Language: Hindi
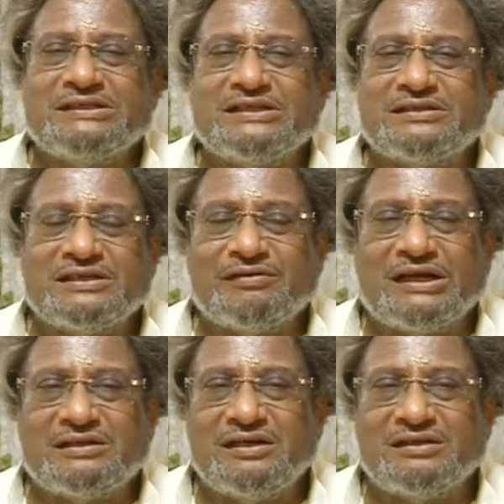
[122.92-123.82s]
चैत्र
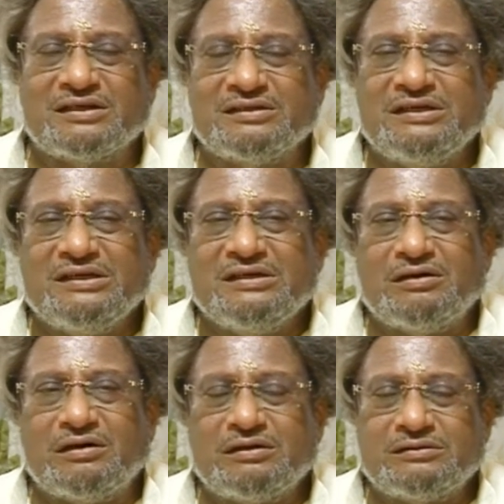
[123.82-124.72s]
नवरात्रि तक
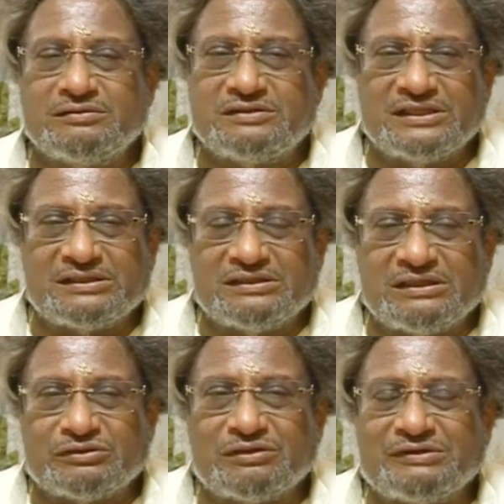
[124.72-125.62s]
और चैत्र
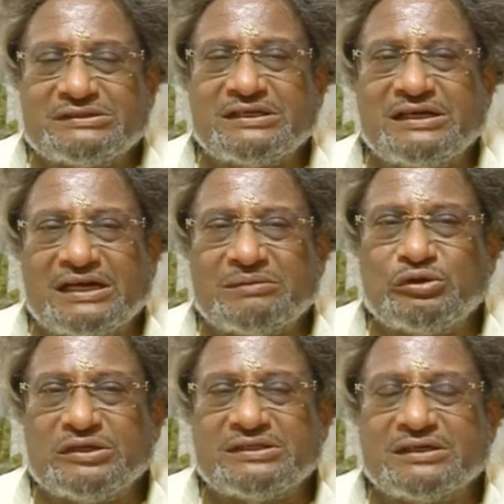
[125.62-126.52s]
नव संवत्सर के आरंभ
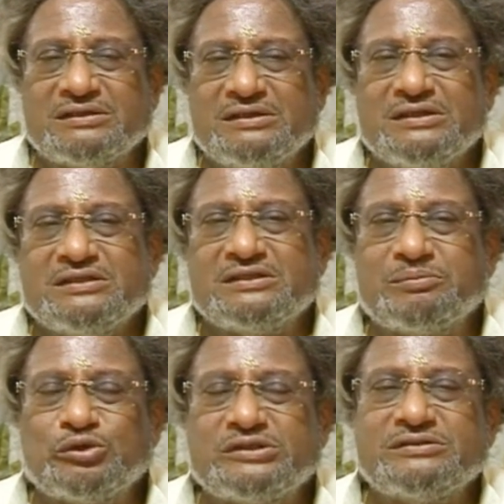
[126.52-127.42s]
होने तक
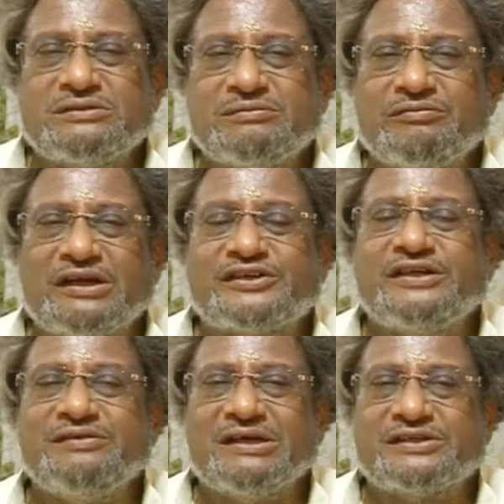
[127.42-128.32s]
सब कुछ विलक्षण
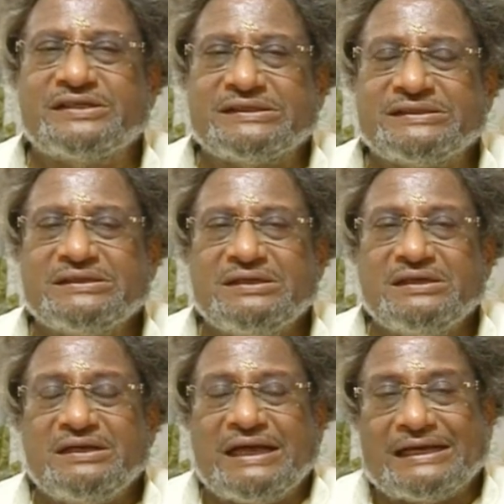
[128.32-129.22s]
ही विलक्षण
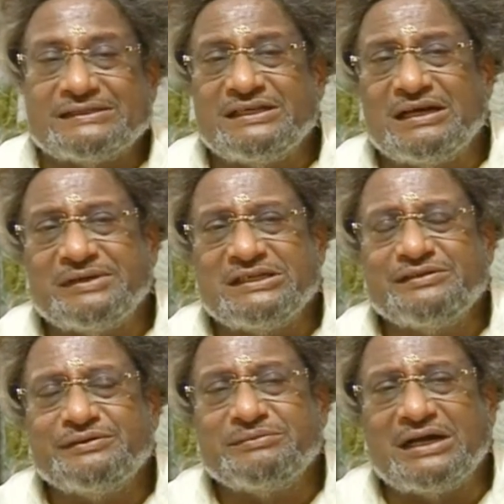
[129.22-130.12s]
ऐसे ही हमारे
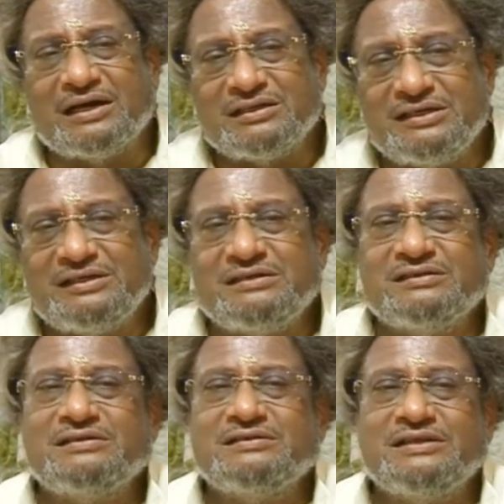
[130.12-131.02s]
जीवन में हर दिन
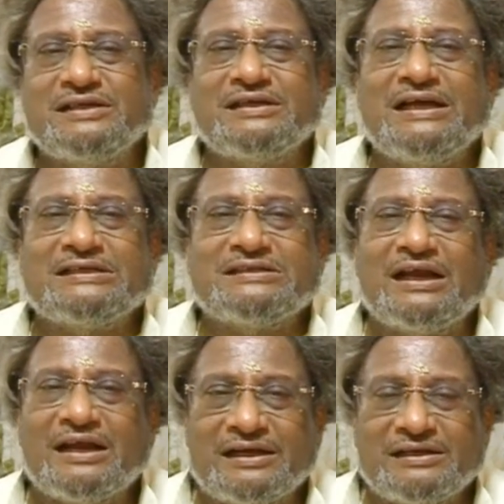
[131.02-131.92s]
एक नया
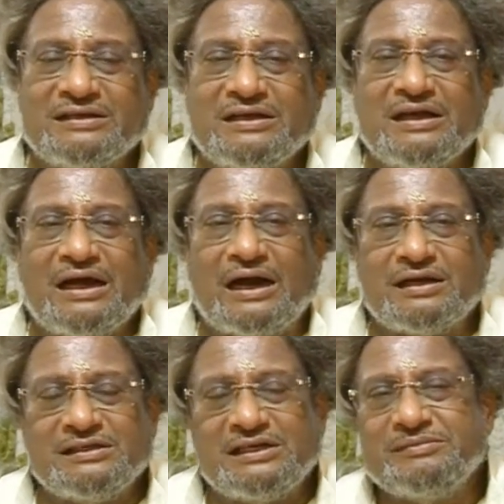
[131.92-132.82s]
साल आए हर
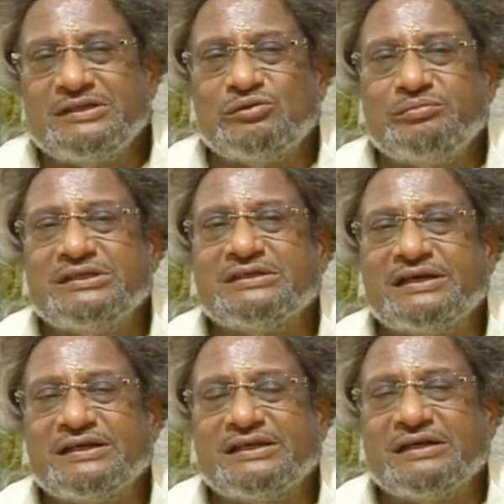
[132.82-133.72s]
दिन हम ये उम्मीद
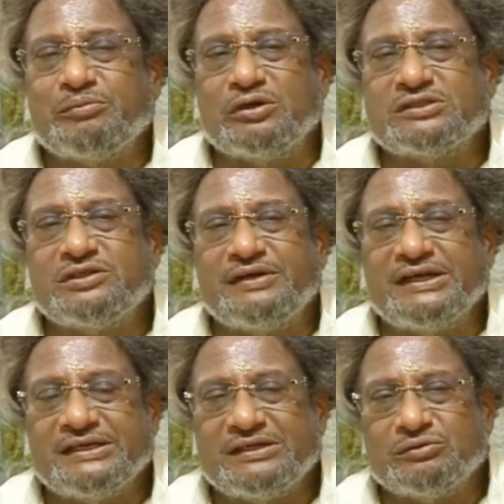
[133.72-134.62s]
करें कि पॉजिटिव
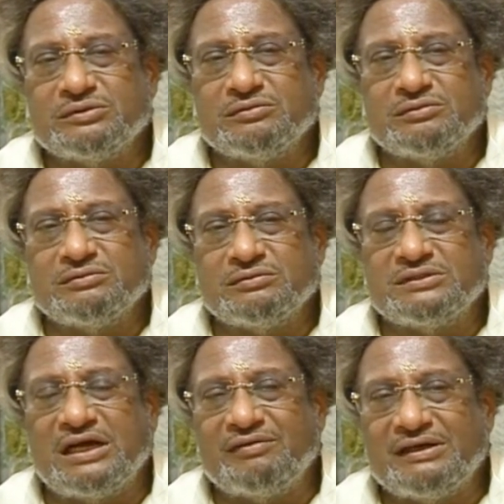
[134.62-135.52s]
रहेंगे
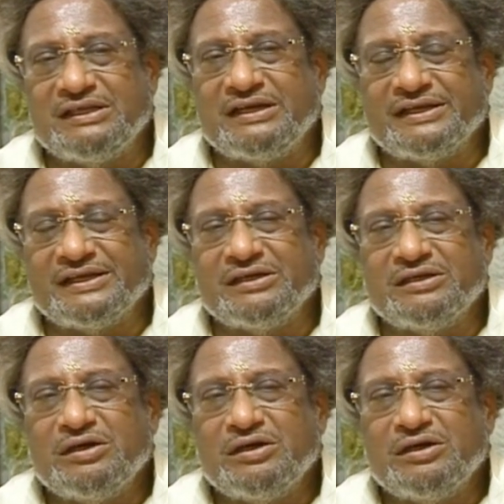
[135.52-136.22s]
उत्साहवादी रहेंगे